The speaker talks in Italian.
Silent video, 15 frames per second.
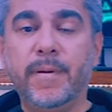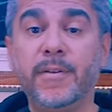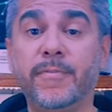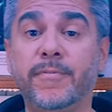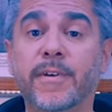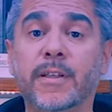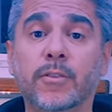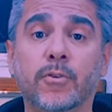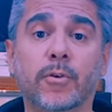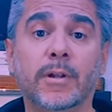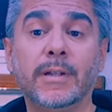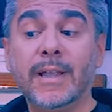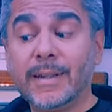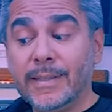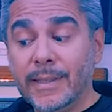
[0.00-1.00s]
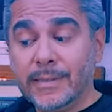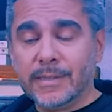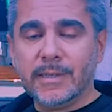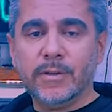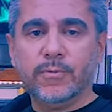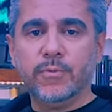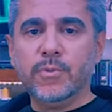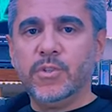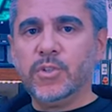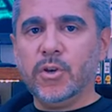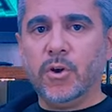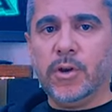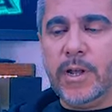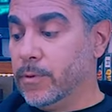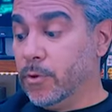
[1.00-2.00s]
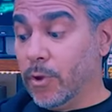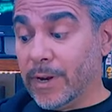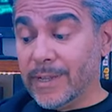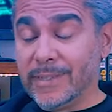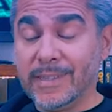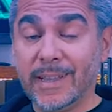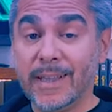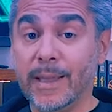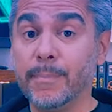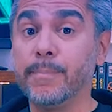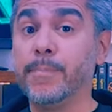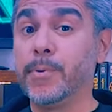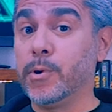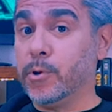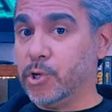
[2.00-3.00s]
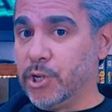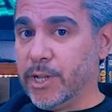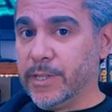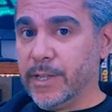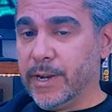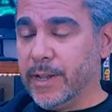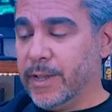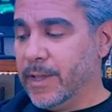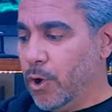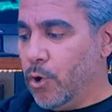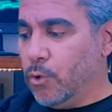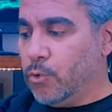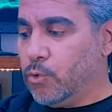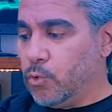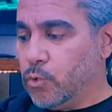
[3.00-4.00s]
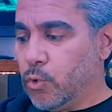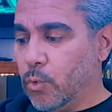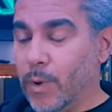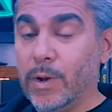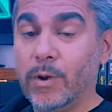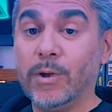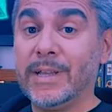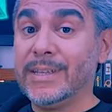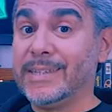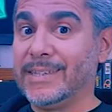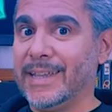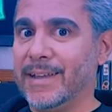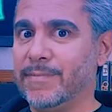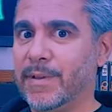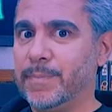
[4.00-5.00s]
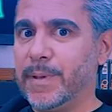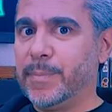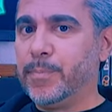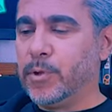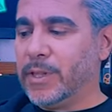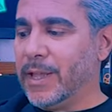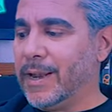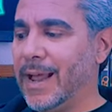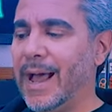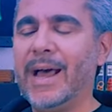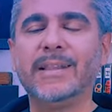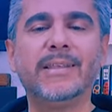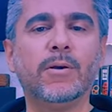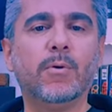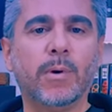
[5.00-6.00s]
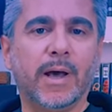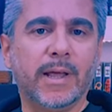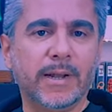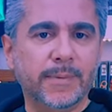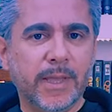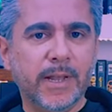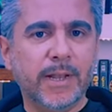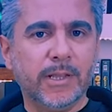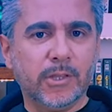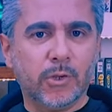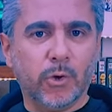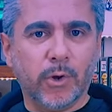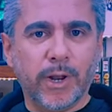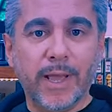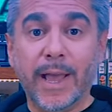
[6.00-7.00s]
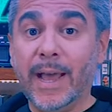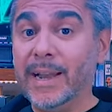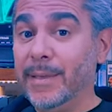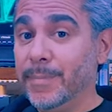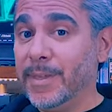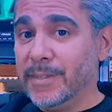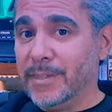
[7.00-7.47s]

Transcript: Perfetto, l'hard disk funziona, non resta che procedere con tutto quello che serve per poter adeguare il lettore alle mie